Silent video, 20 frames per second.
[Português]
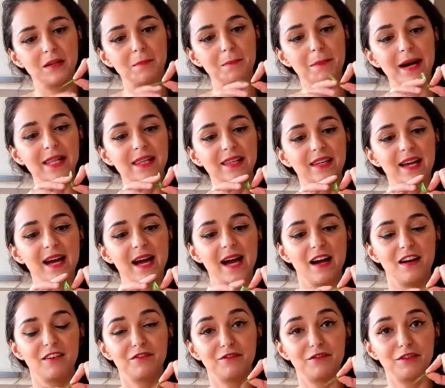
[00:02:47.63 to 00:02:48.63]

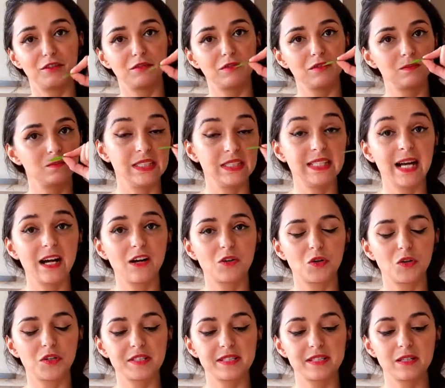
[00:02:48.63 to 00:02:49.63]
maleável e a
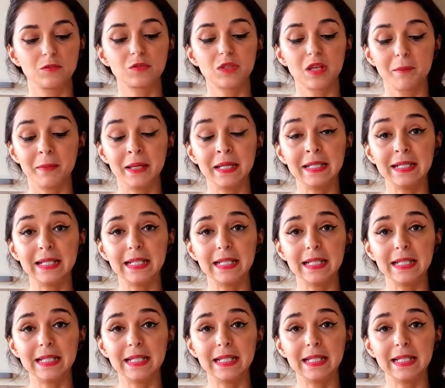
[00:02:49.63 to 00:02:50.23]
cocção também